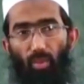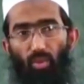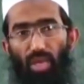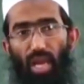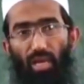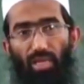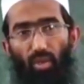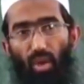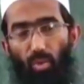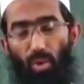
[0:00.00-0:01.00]
हमको तलाक
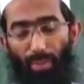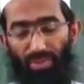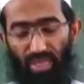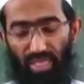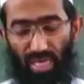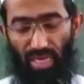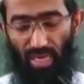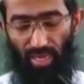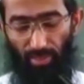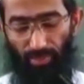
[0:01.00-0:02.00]
दे दो हमको वापस नहीं जाना
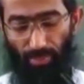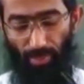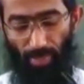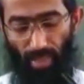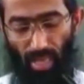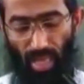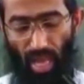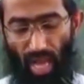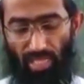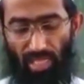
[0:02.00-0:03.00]
है
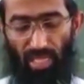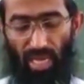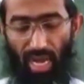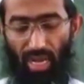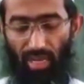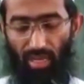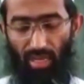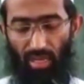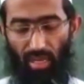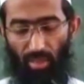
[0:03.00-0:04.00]
आज
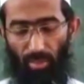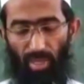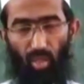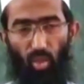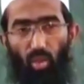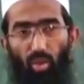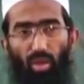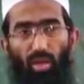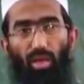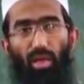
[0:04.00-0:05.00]
निकाह बिल्कुल
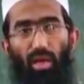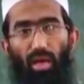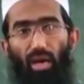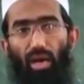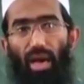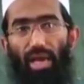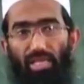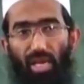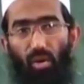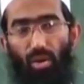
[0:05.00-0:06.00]

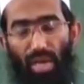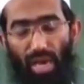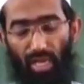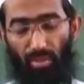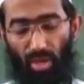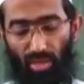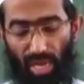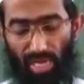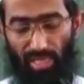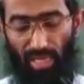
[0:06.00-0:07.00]
ऐसा हो गया है कि बहुत
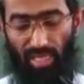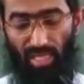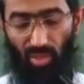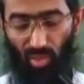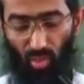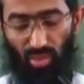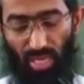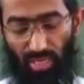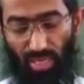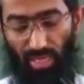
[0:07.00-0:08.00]
आसानी से वो टूट
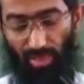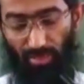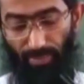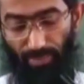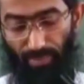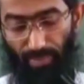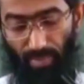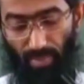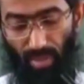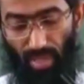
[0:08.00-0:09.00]
जाता है
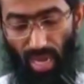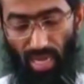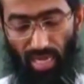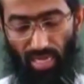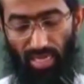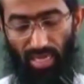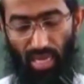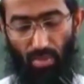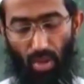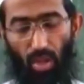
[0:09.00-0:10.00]
हालांकि
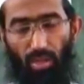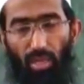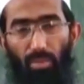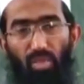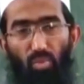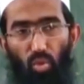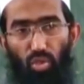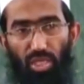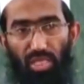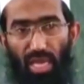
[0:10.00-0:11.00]
निकाह बहुत ही
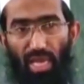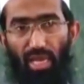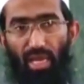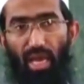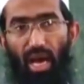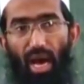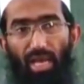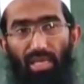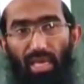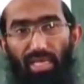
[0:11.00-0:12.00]
मजबूत चीज़ है
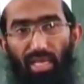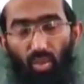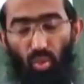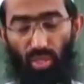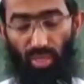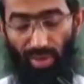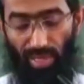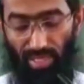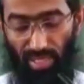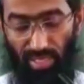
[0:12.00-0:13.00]
आसानी से टूटने
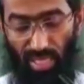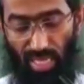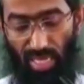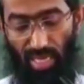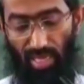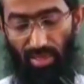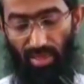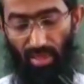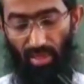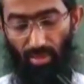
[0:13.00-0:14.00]
वाली चीज़ नहीं है
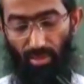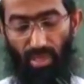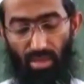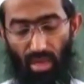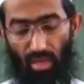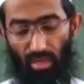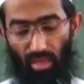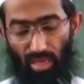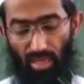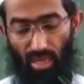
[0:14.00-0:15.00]
मीसा
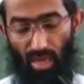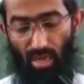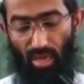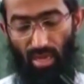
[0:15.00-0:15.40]
कनगलीदा